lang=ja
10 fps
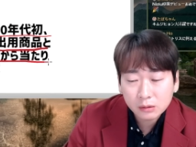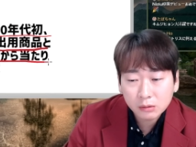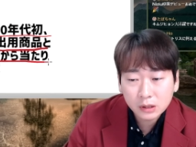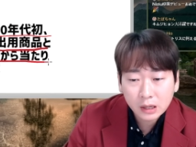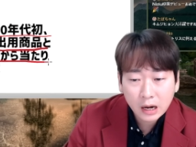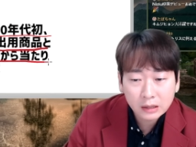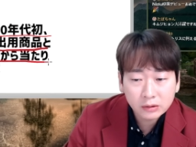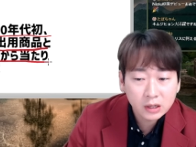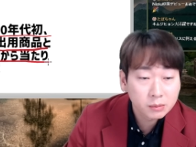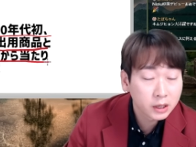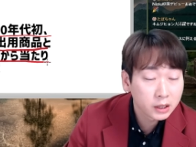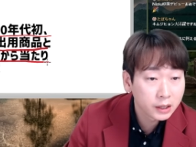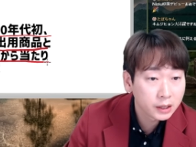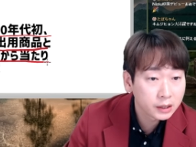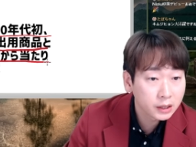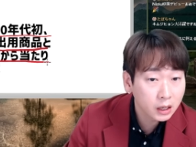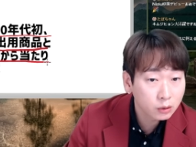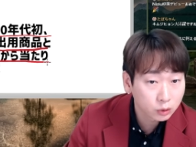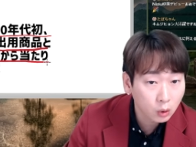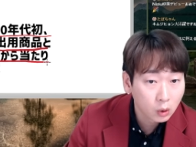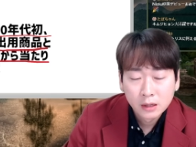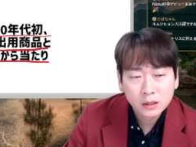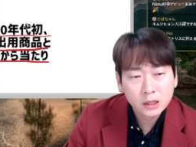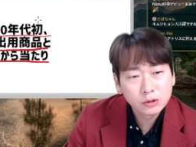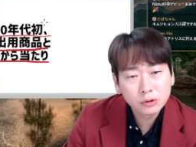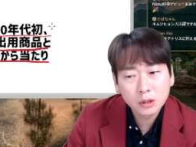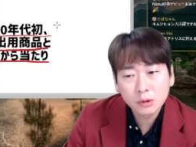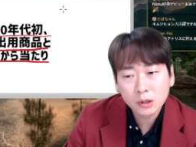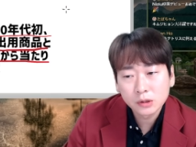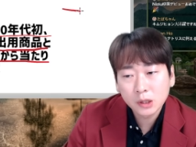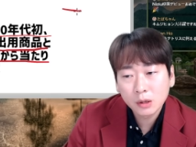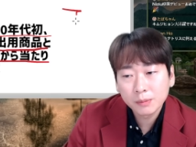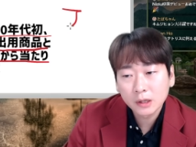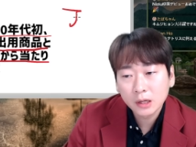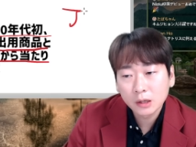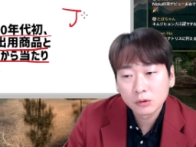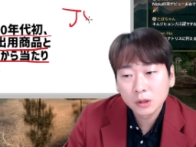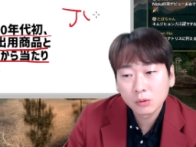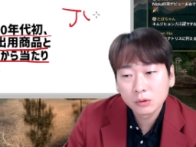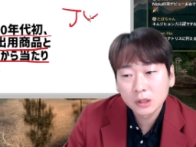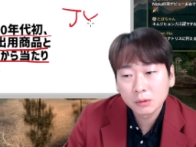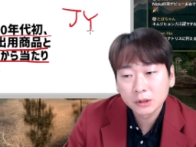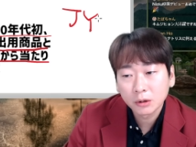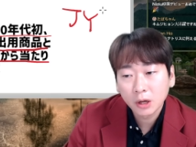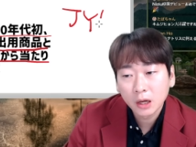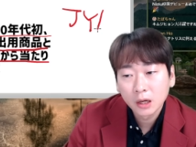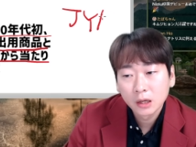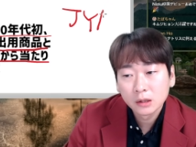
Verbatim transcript: 時から当たり前なこと。NiziUっていうのはJYP がね、日本に行きましたよね。